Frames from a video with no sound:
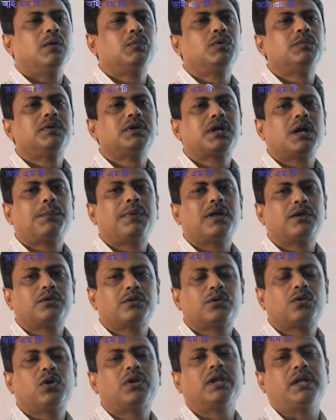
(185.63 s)
ভূমিকা পালন
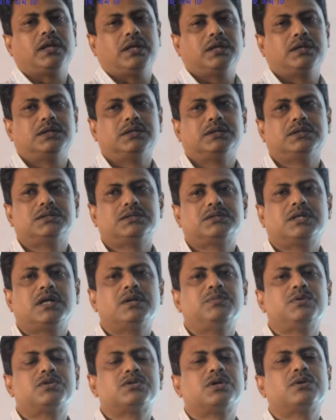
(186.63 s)
করে
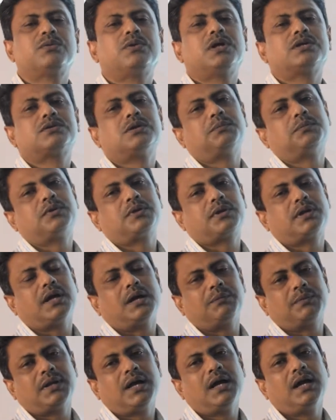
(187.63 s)
সেই বিষয়গুলো সম্পর্কে
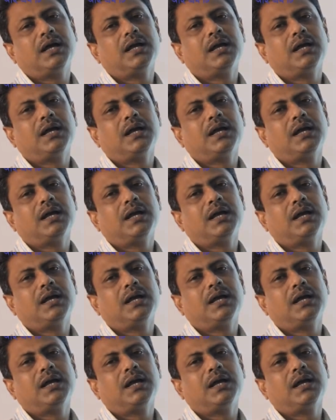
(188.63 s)
আমরা